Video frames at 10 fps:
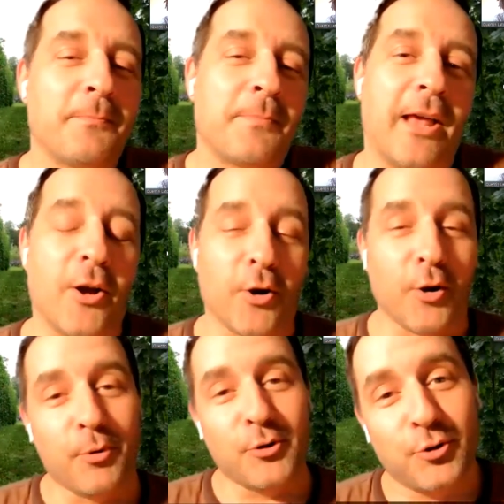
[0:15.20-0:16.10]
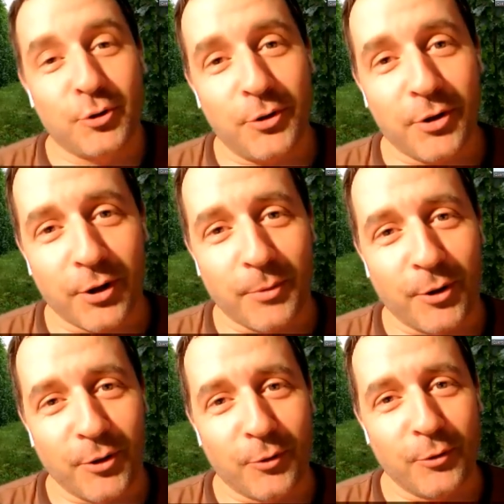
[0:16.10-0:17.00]
alors, euh, bonjour, euh,
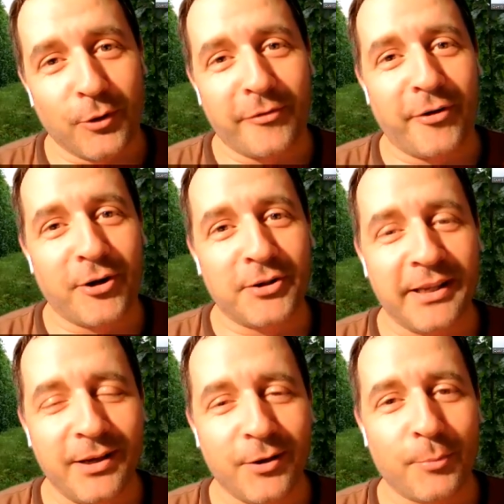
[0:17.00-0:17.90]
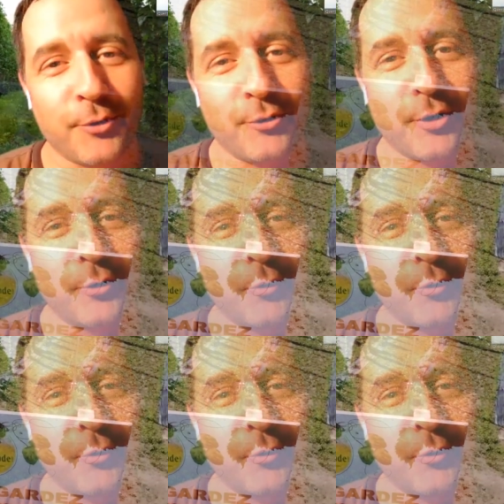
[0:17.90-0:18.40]
mon nom est Luc Fortin, producteur de